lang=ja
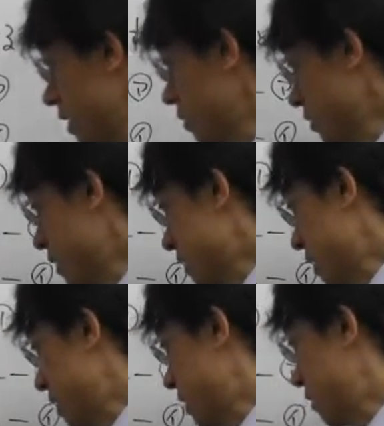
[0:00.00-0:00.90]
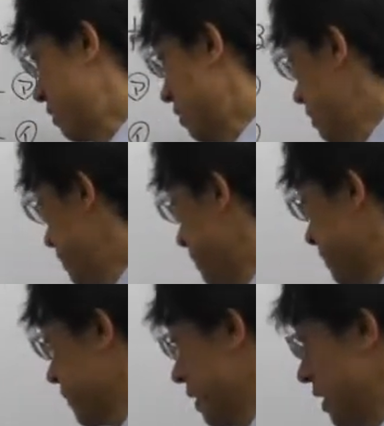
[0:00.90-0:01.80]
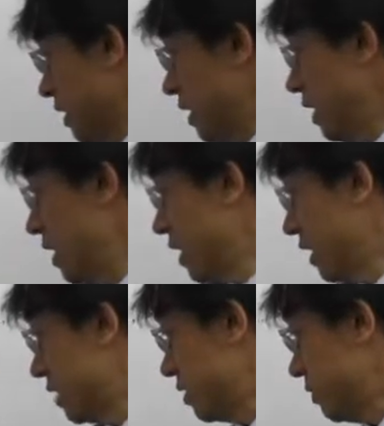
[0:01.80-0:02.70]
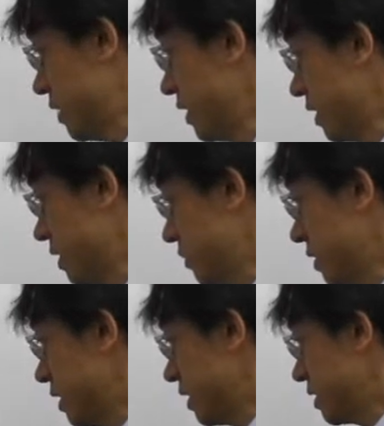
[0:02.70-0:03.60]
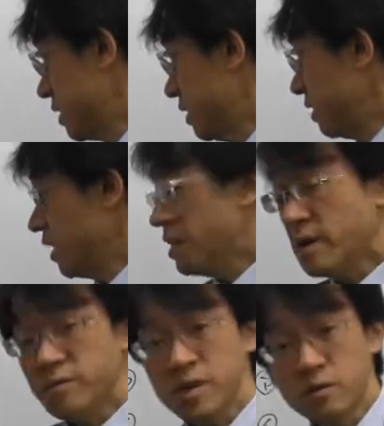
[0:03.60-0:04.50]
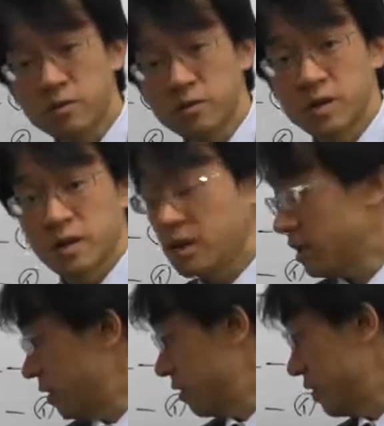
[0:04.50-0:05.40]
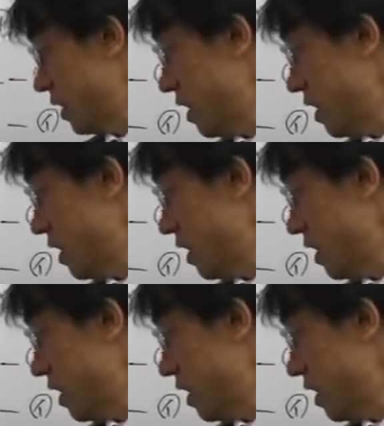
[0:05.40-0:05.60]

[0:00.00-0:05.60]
これどんな式かっていうと、a たす b たす b たす c で今 b のこと聞かれてるので